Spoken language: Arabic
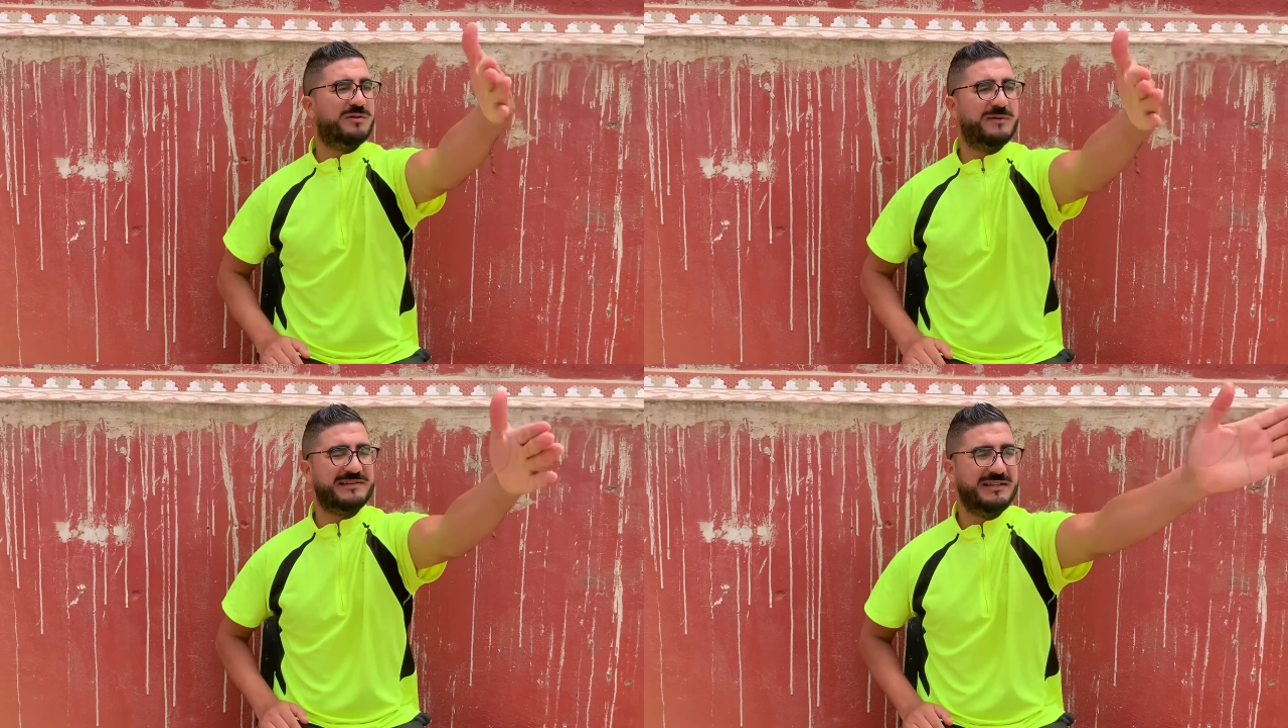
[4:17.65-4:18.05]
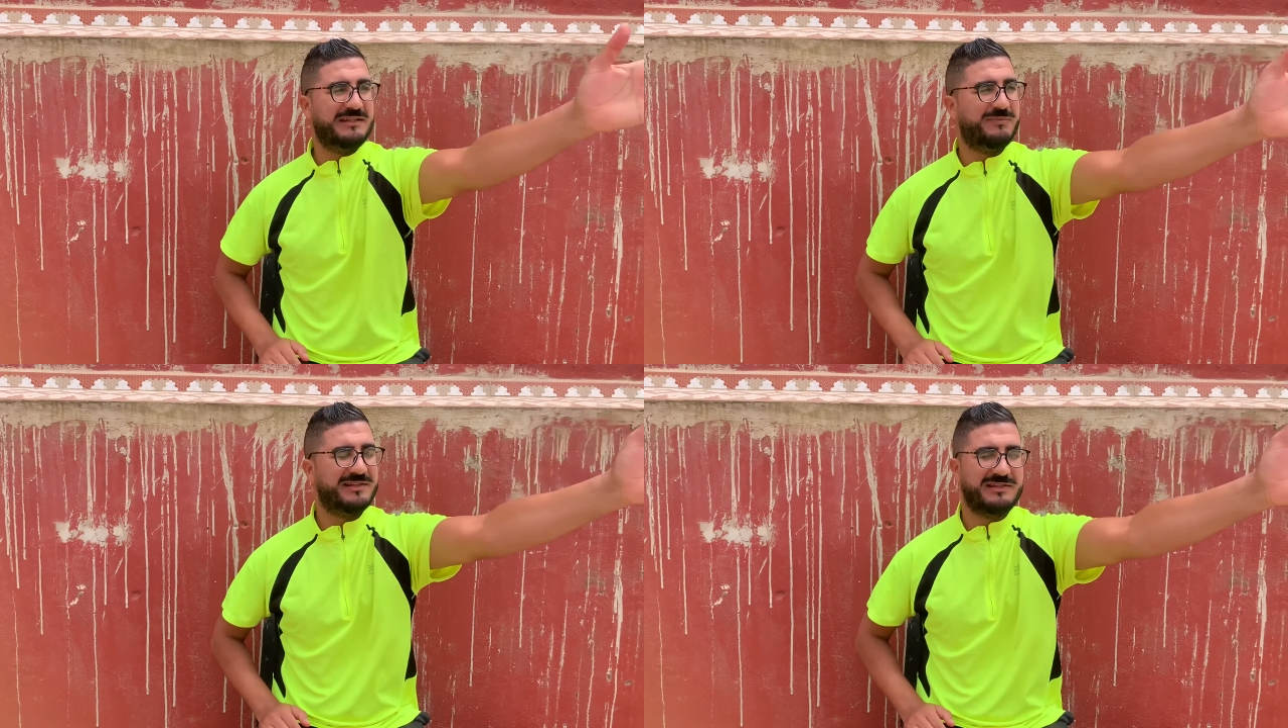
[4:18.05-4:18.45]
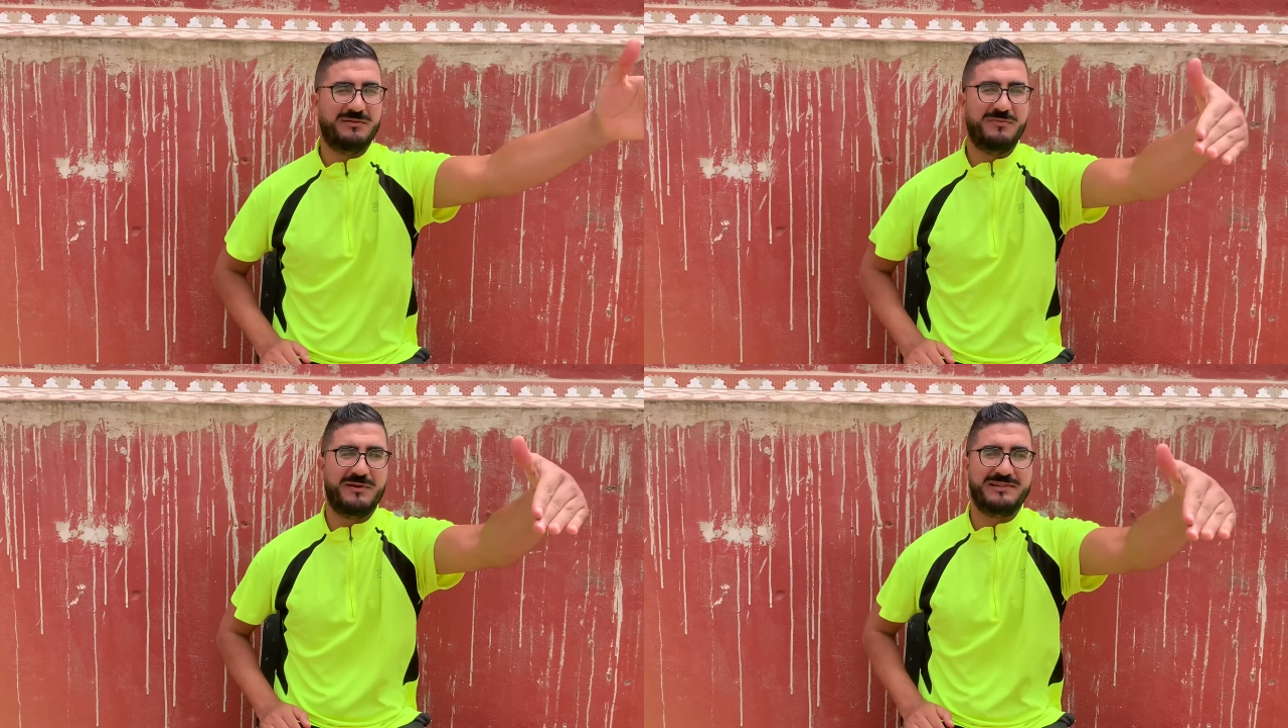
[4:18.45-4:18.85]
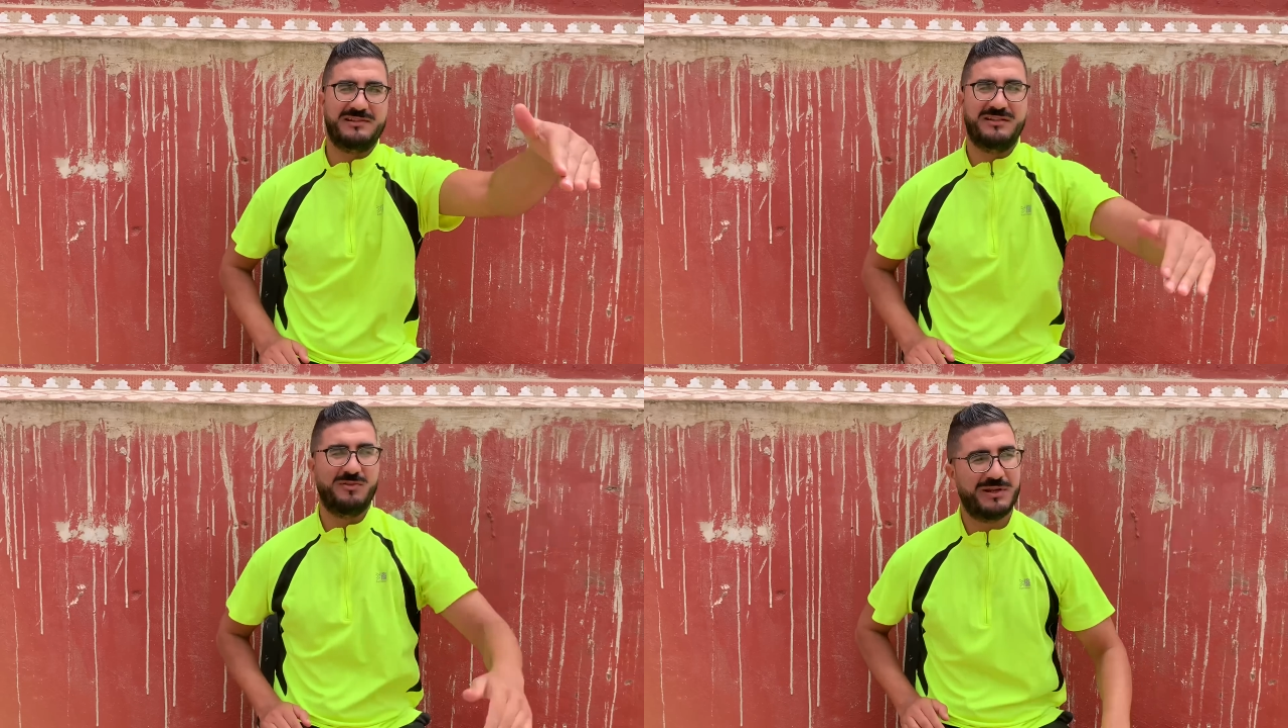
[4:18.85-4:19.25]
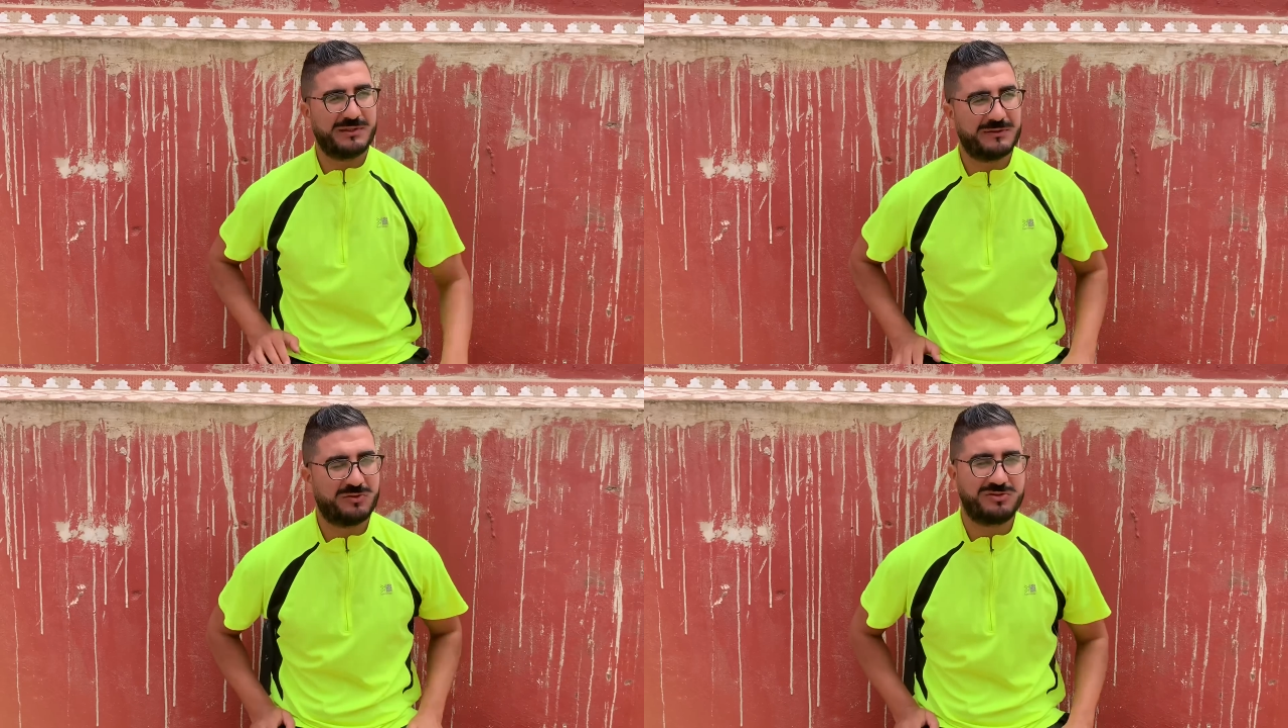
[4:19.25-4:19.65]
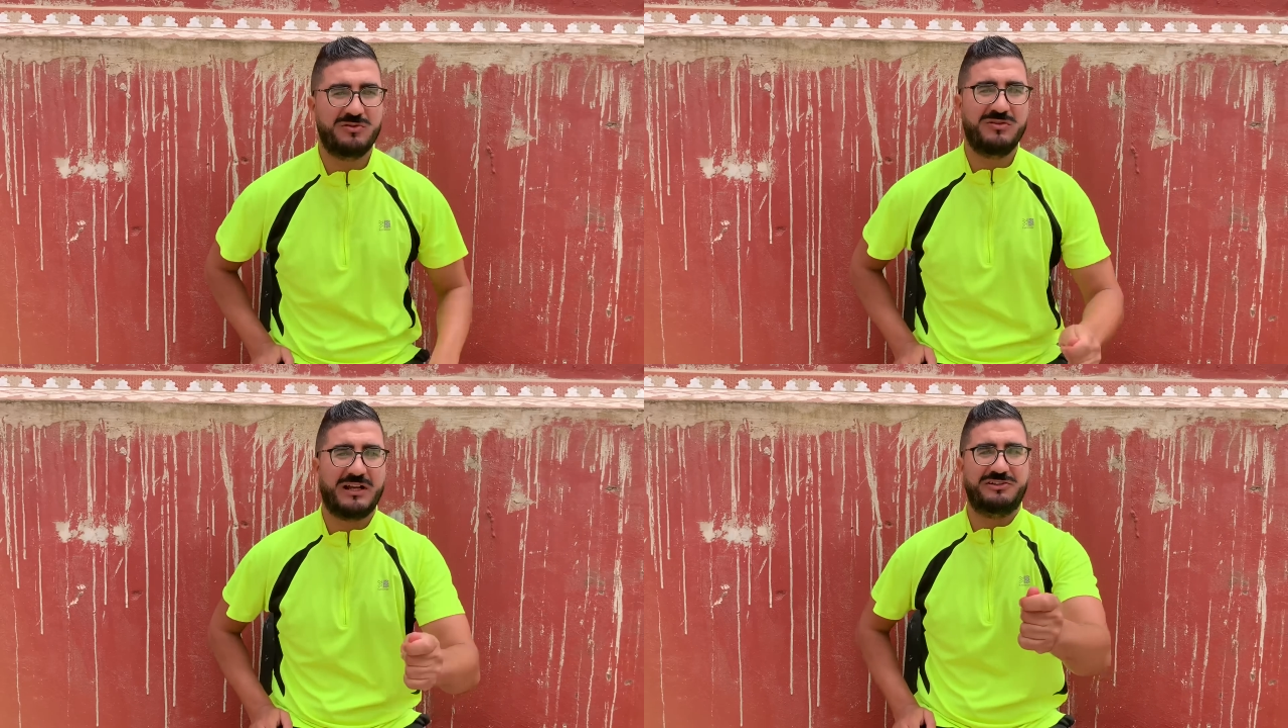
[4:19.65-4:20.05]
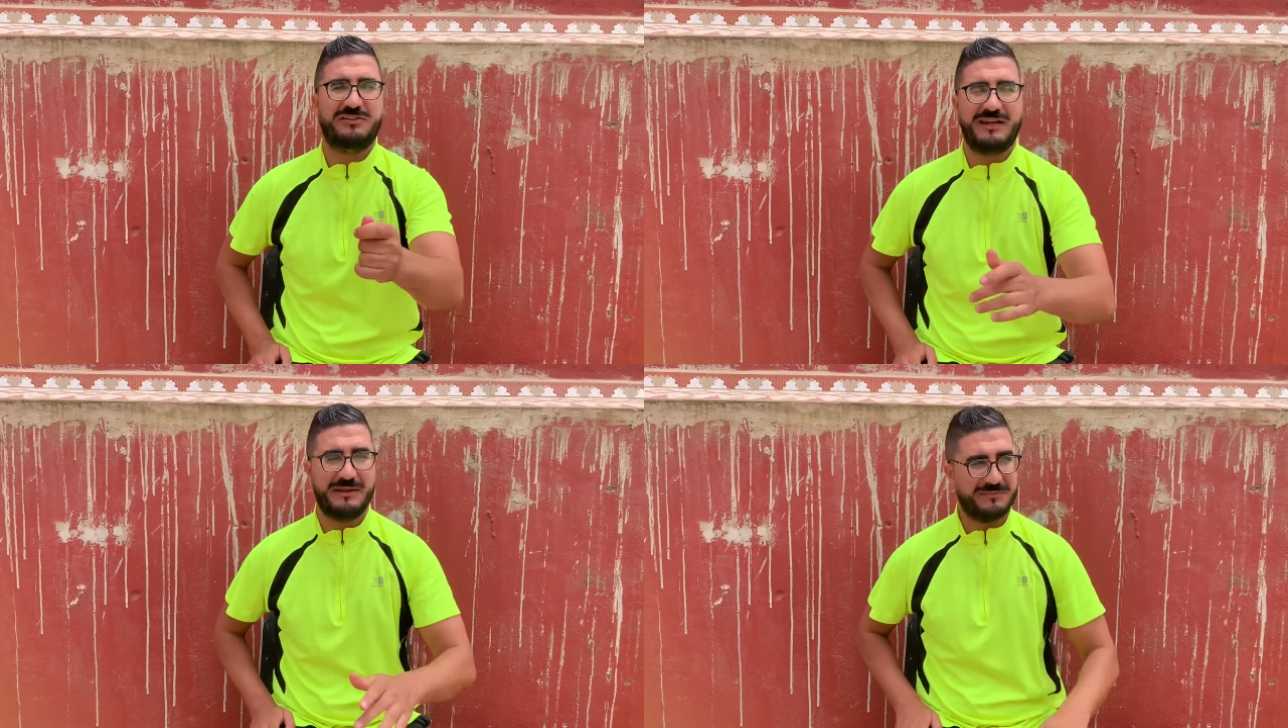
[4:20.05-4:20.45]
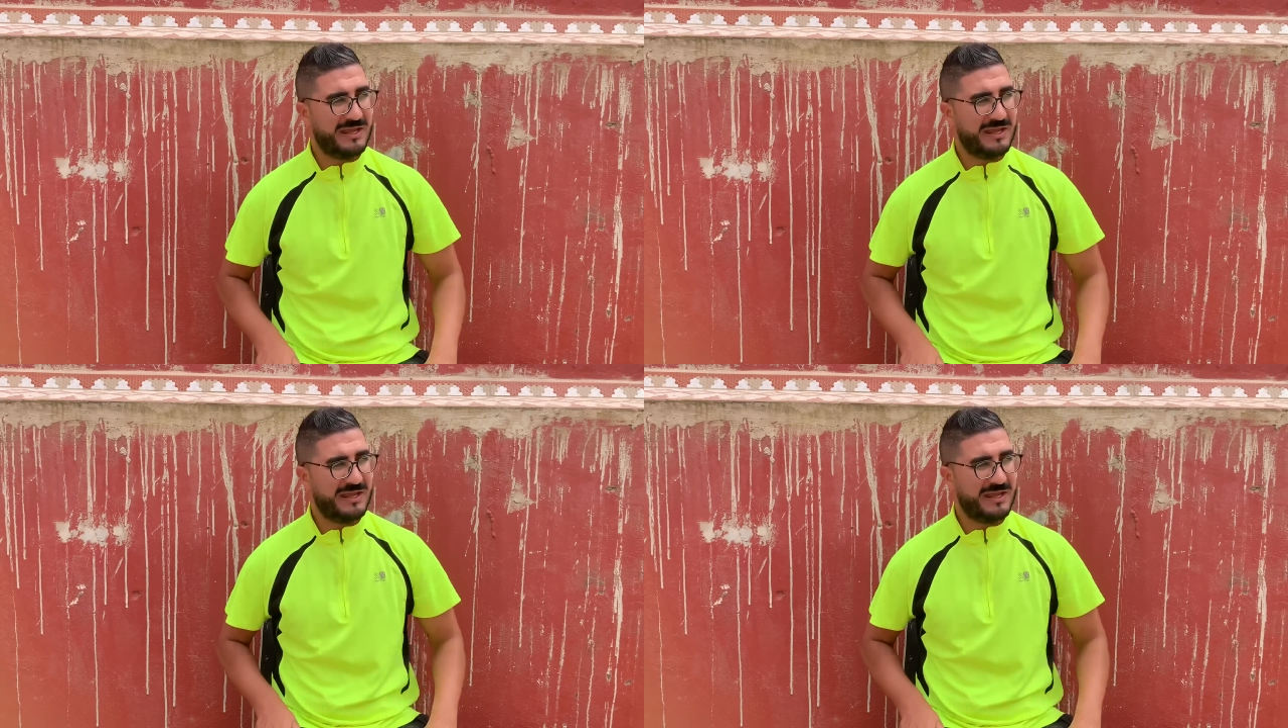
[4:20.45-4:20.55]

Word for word: لك بلاصه هادي بلاصه هادي بلاصه هادي وملي كتبغي تخرج كيقول لك 10 دراهم